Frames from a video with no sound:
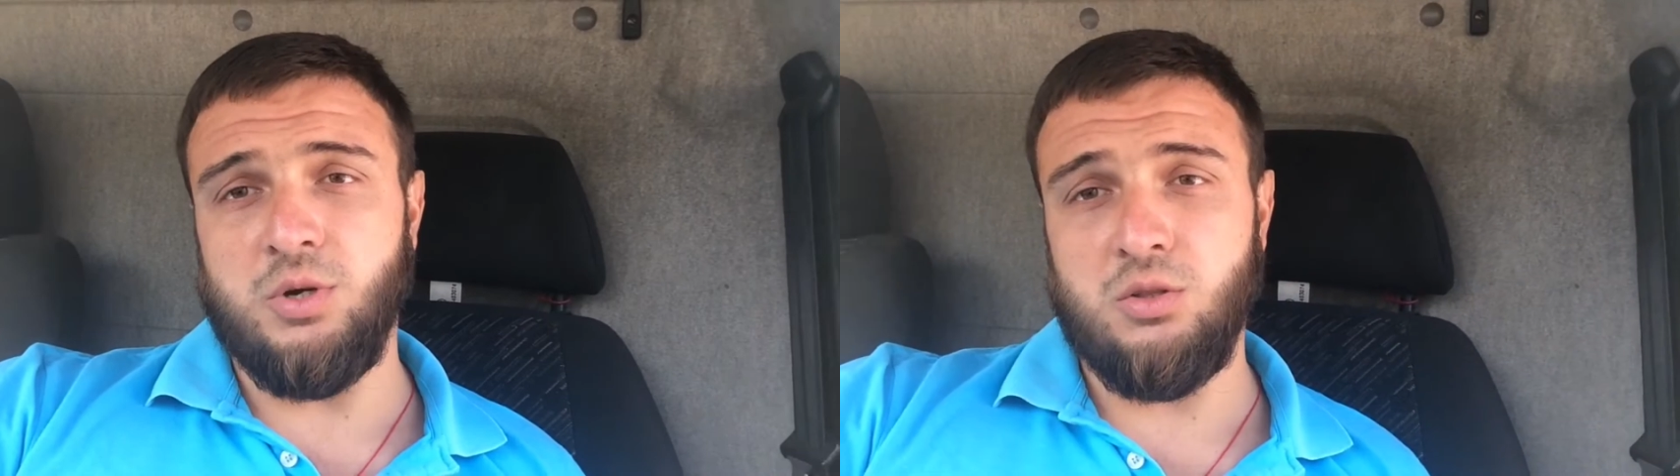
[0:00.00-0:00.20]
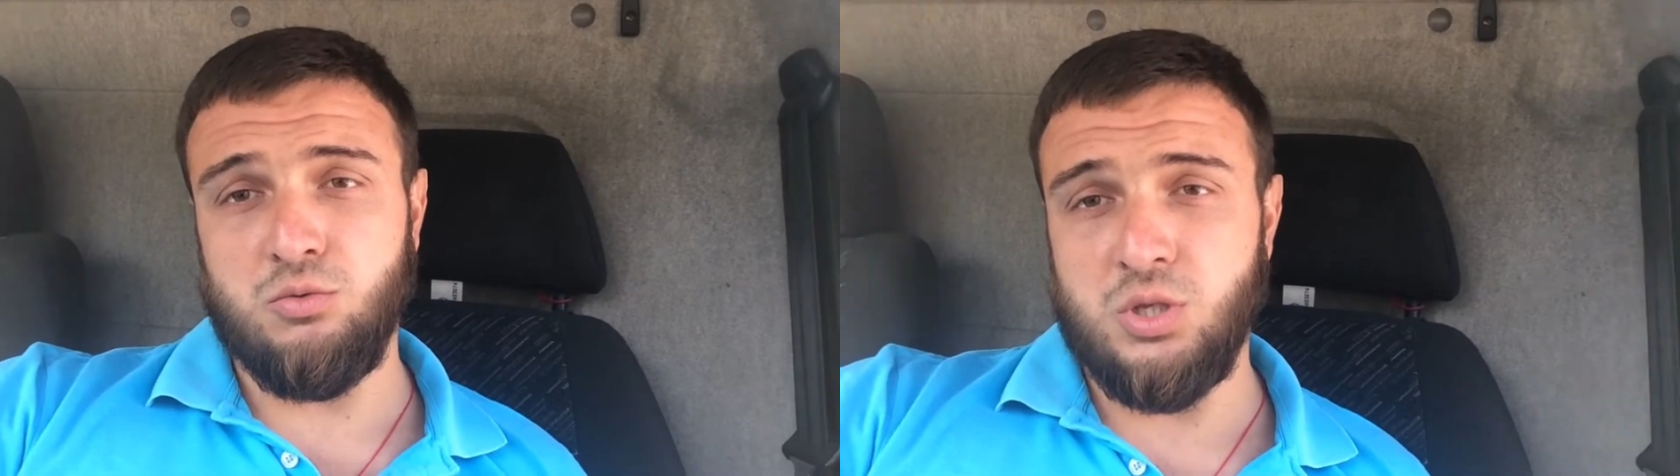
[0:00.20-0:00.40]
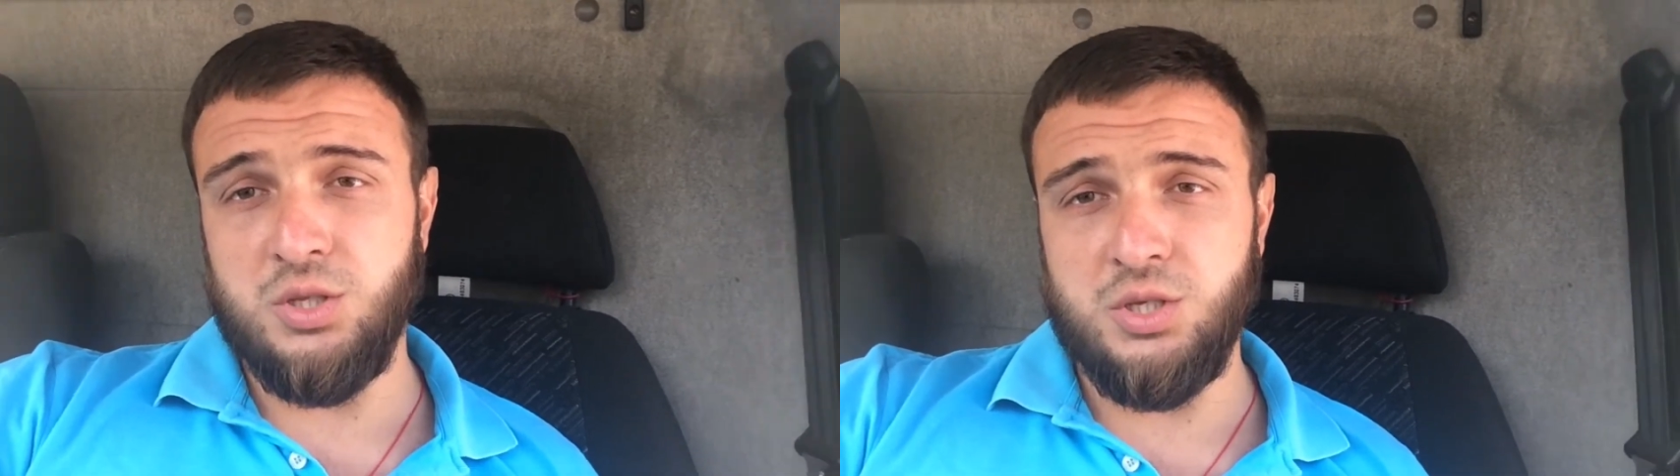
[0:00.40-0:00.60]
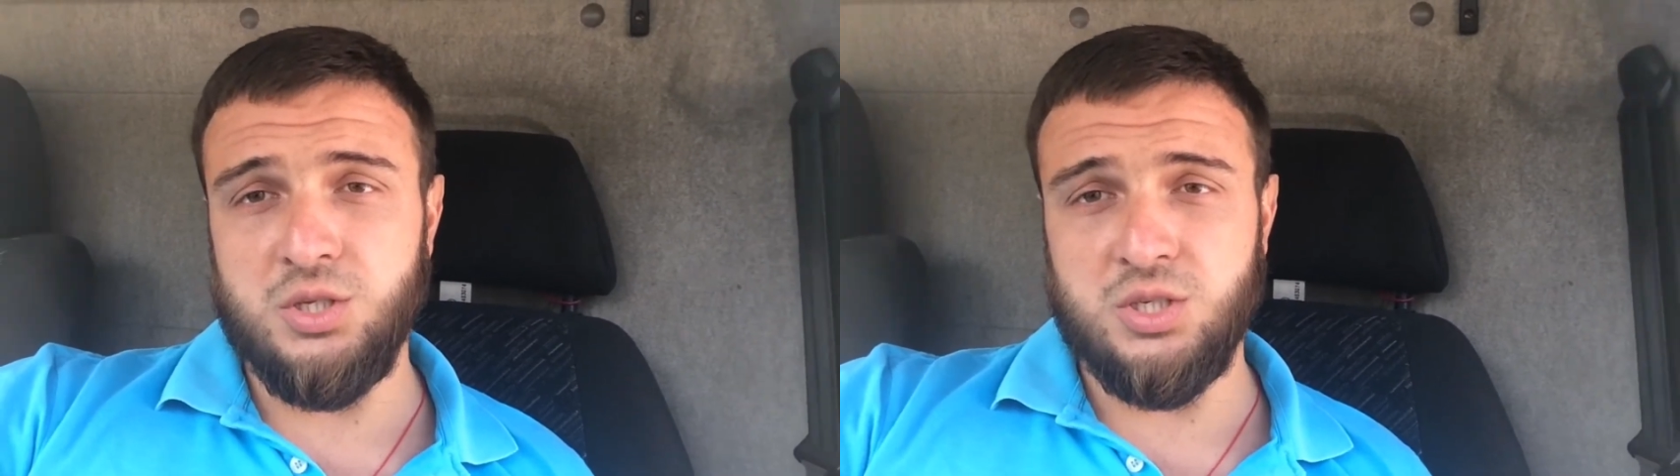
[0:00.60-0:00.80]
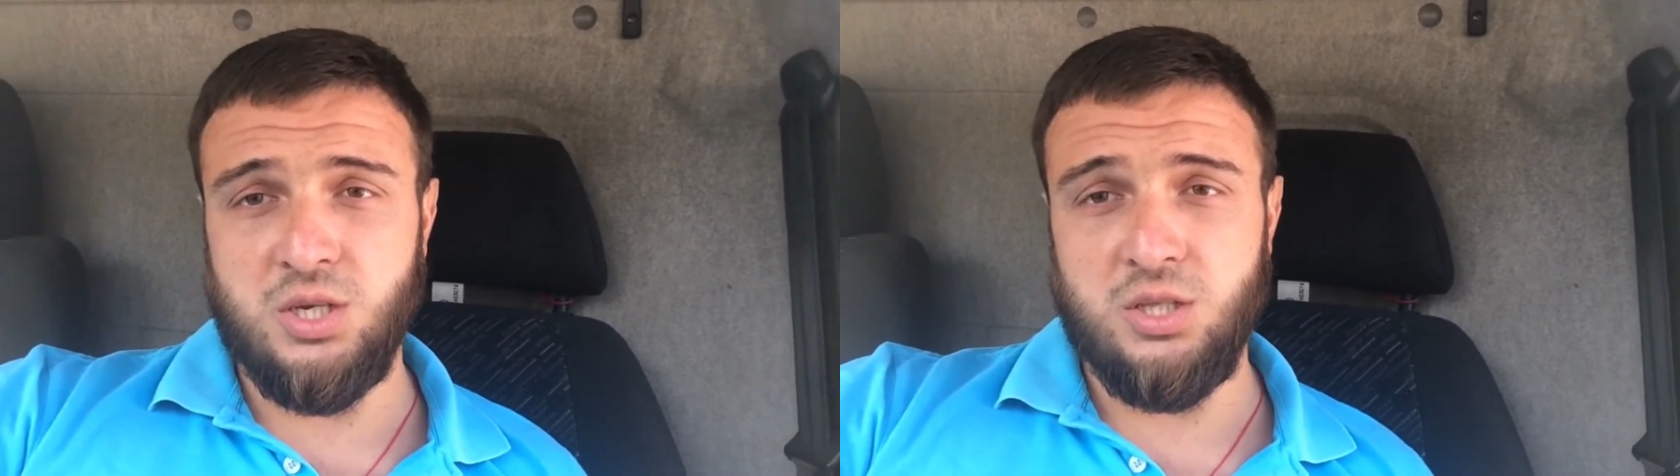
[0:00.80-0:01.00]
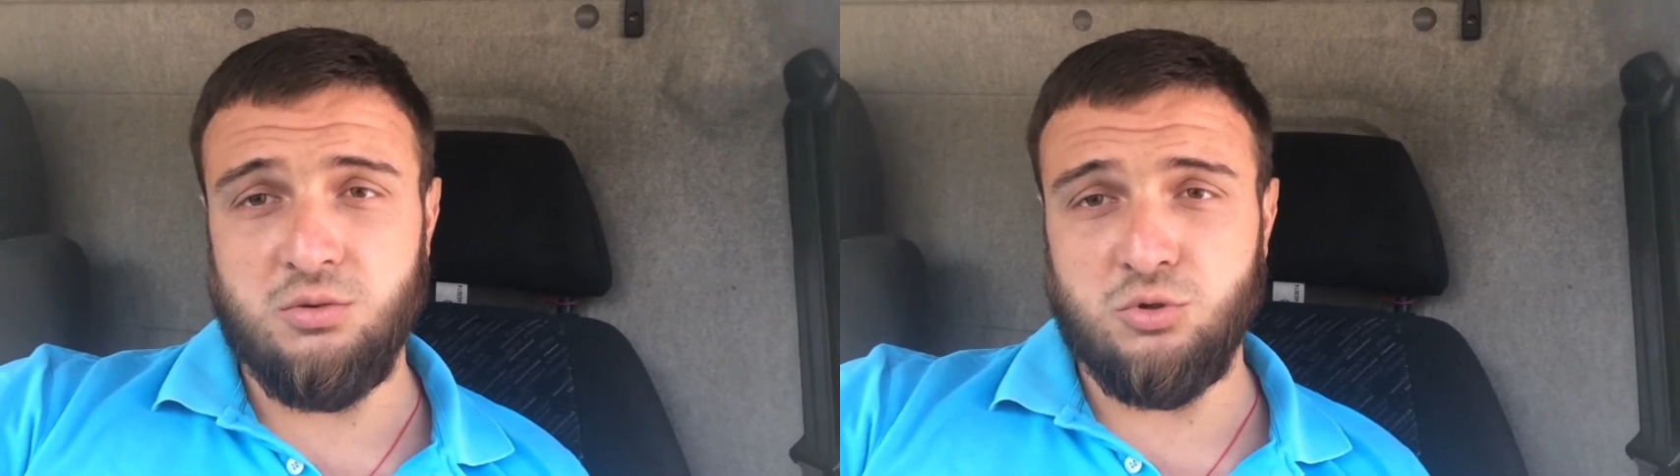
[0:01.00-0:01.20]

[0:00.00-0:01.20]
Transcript: Поэтому следите за этим,